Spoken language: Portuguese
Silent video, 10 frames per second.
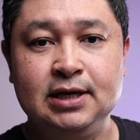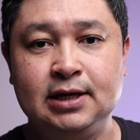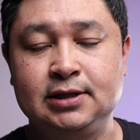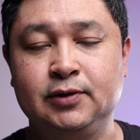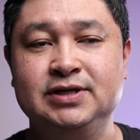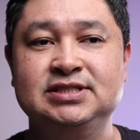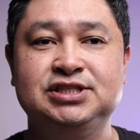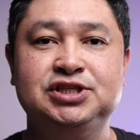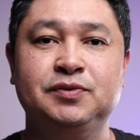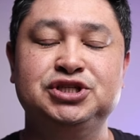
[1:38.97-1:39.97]
Então
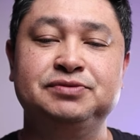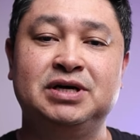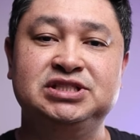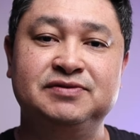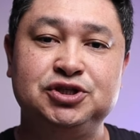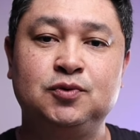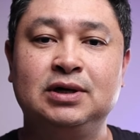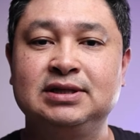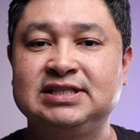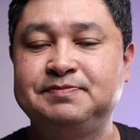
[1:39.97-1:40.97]
existia uma estimativa de
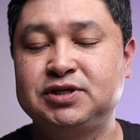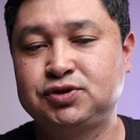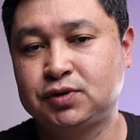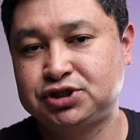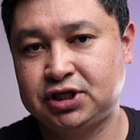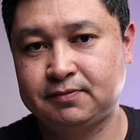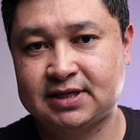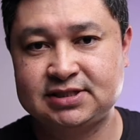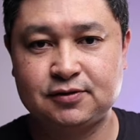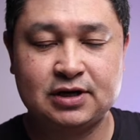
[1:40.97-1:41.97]
quantas pessoas tinha no
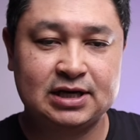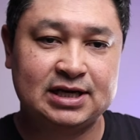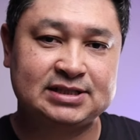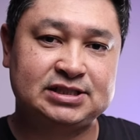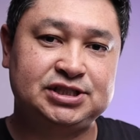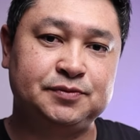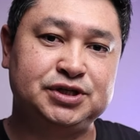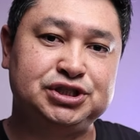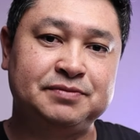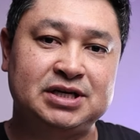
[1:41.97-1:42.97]
Brasil, existia uma
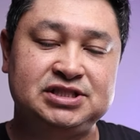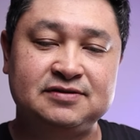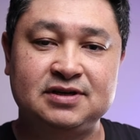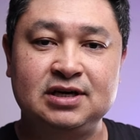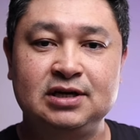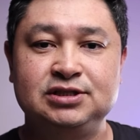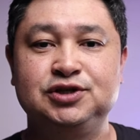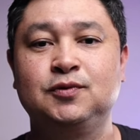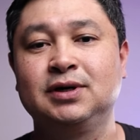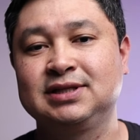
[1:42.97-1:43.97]
estimativa de
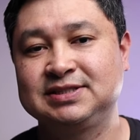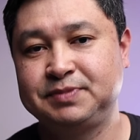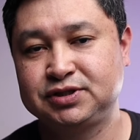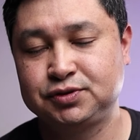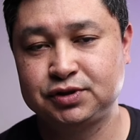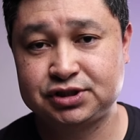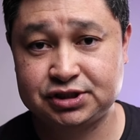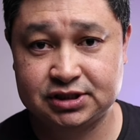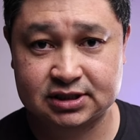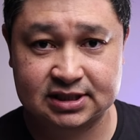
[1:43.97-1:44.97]
quantas pessoas
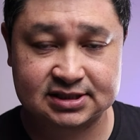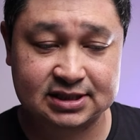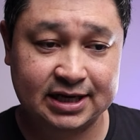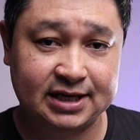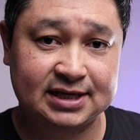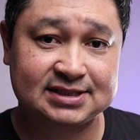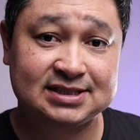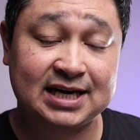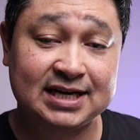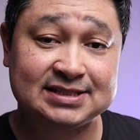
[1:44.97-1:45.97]
tinha nas, é, nas
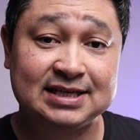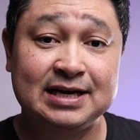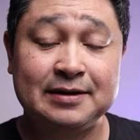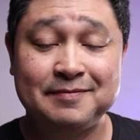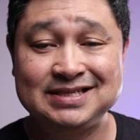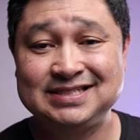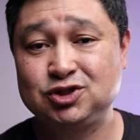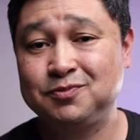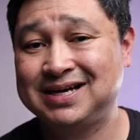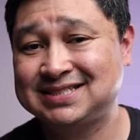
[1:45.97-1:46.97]
cidades, mas
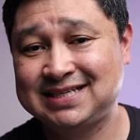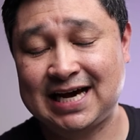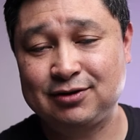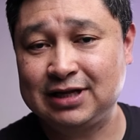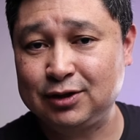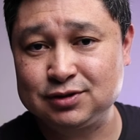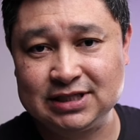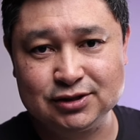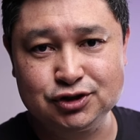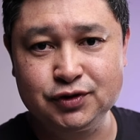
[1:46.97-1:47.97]
isso baseado lá no
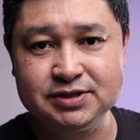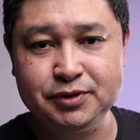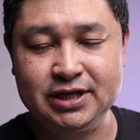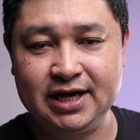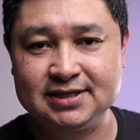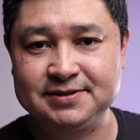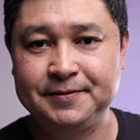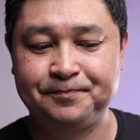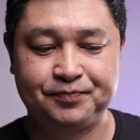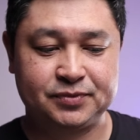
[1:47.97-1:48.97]
censo de 2010.
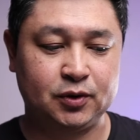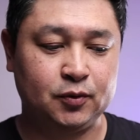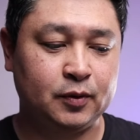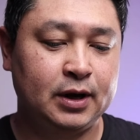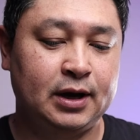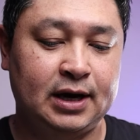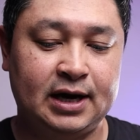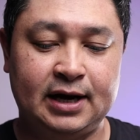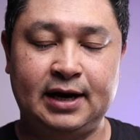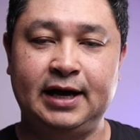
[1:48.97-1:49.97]
Então,
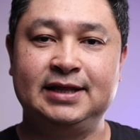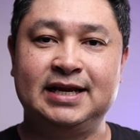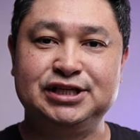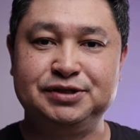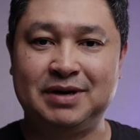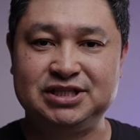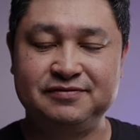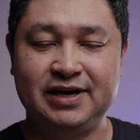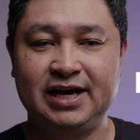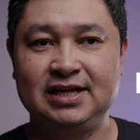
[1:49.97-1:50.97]
a, entre a
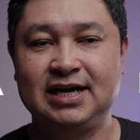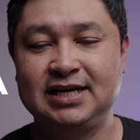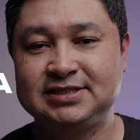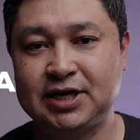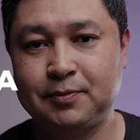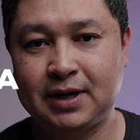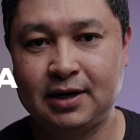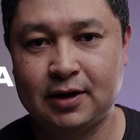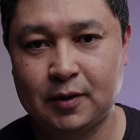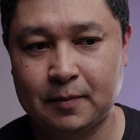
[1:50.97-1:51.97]
estimativa e a realidade tem uma,
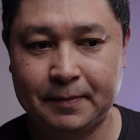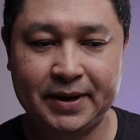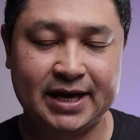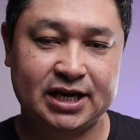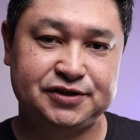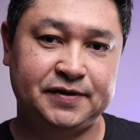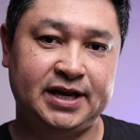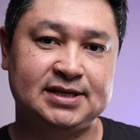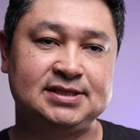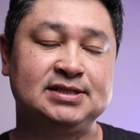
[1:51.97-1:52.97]
uma pequena
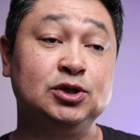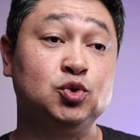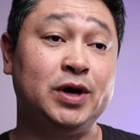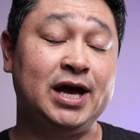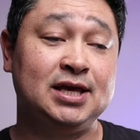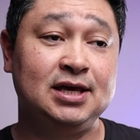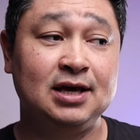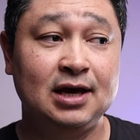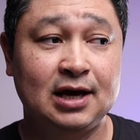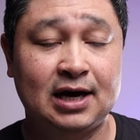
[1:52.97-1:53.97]
diferença, tanto é que
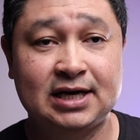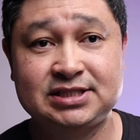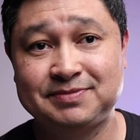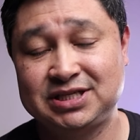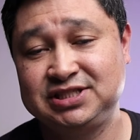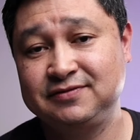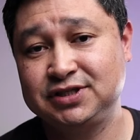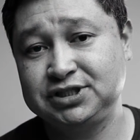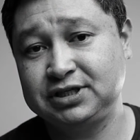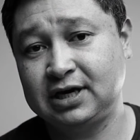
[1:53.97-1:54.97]
a estimativa
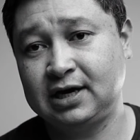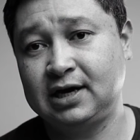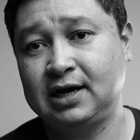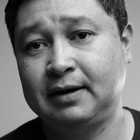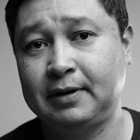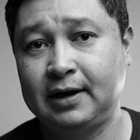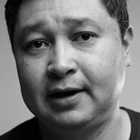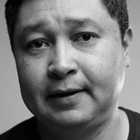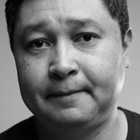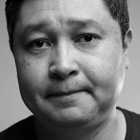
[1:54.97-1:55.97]
de eh, a,
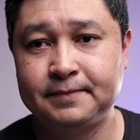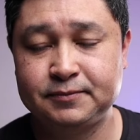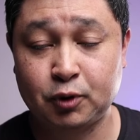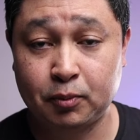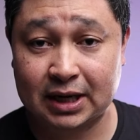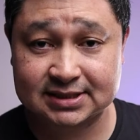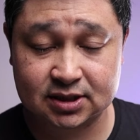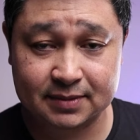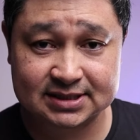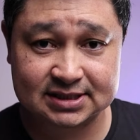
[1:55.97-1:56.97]
a população
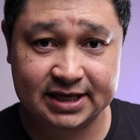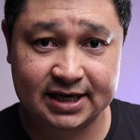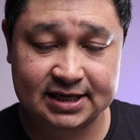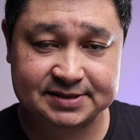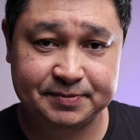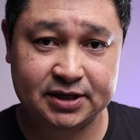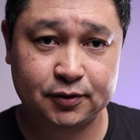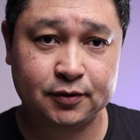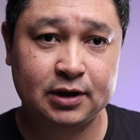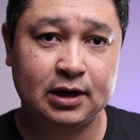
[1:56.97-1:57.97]
brasileira nesse
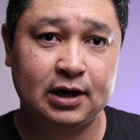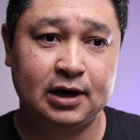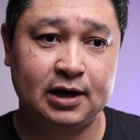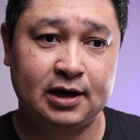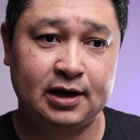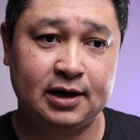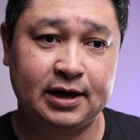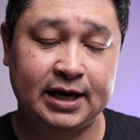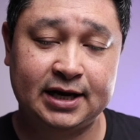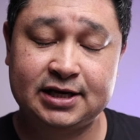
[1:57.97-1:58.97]
período eh,
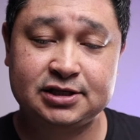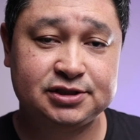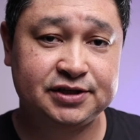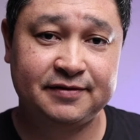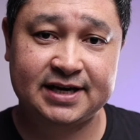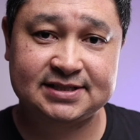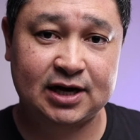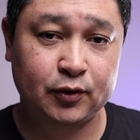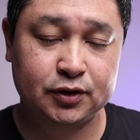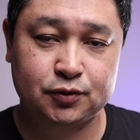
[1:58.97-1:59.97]
era que tivesse
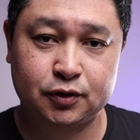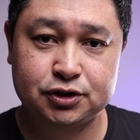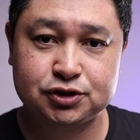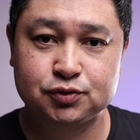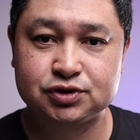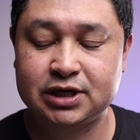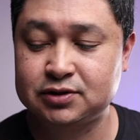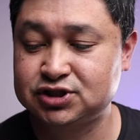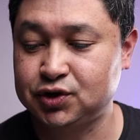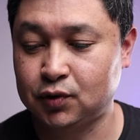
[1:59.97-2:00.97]
algo em torno de
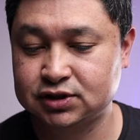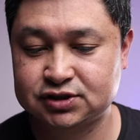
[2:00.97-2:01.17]
211,